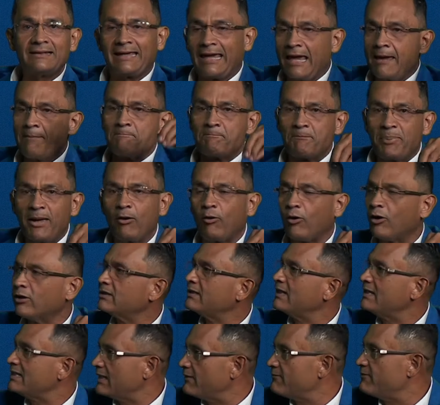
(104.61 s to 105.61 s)
que es
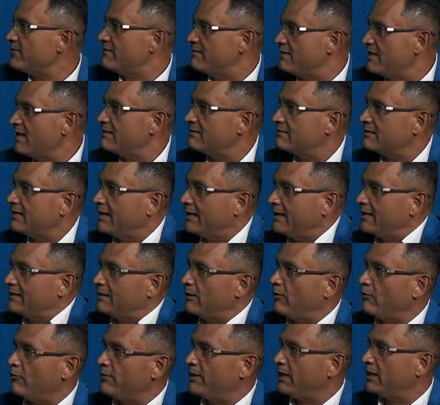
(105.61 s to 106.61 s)
peor de ineficiente que
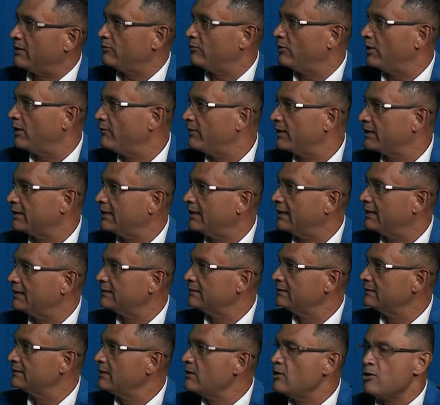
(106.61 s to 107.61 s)
este gobierno de verdad.
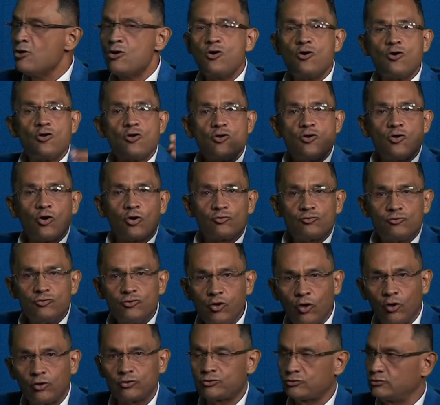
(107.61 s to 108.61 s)
Los
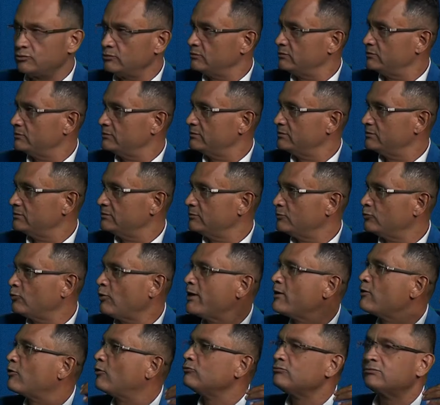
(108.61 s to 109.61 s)
dos
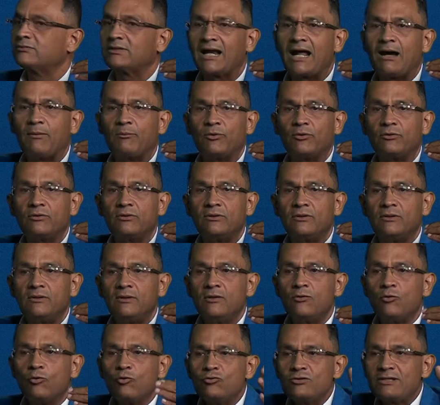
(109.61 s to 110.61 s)
nos encontramos
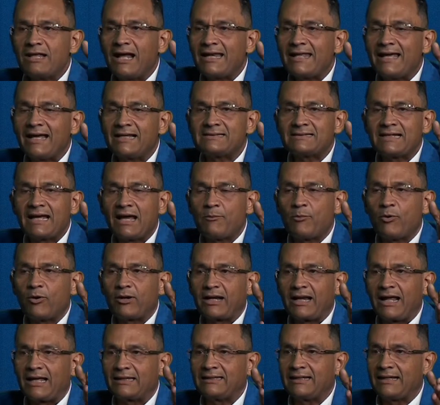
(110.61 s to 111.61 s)
una alianza
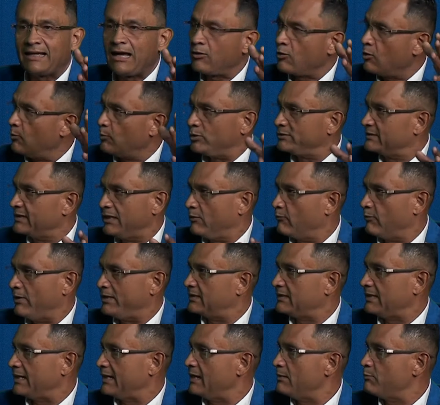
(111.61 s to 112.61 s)
democrática como se
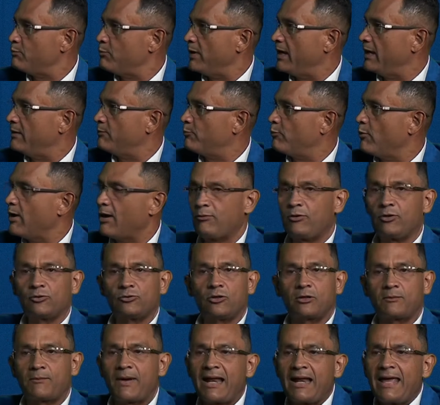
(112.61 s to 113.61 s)
encuentra en el, pueblo
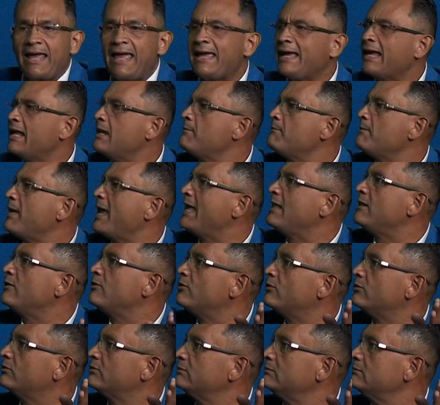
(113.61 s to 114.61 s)
normal, en el
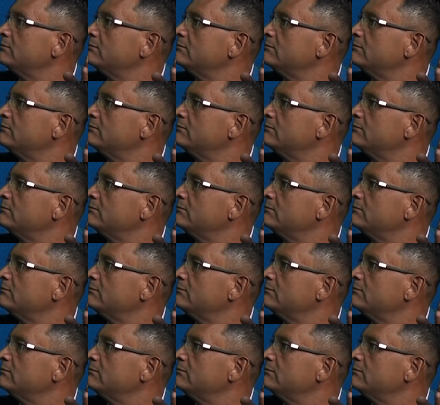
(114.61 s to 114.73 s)
medio,